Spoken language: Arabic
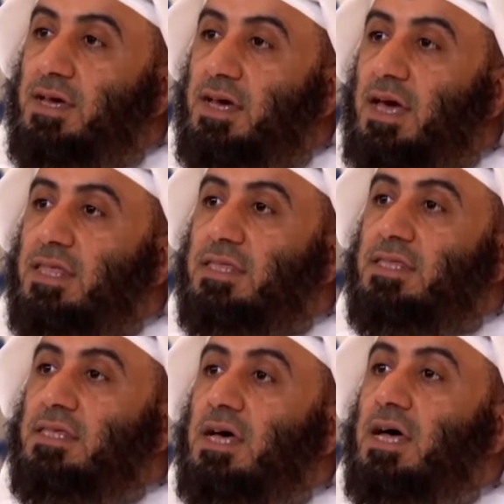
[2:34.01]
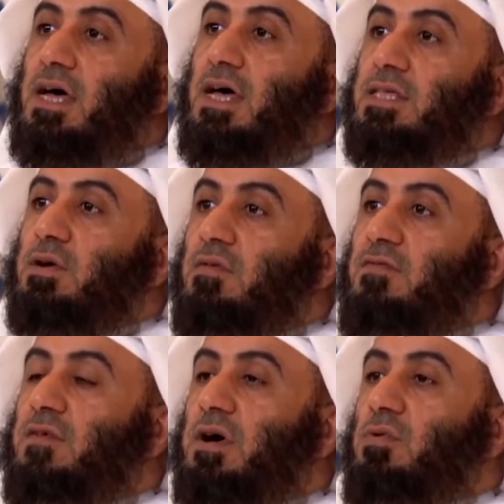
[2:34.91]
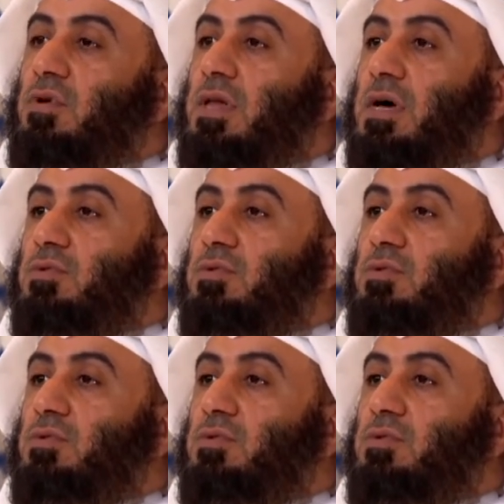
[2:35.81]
حتى توفاه الله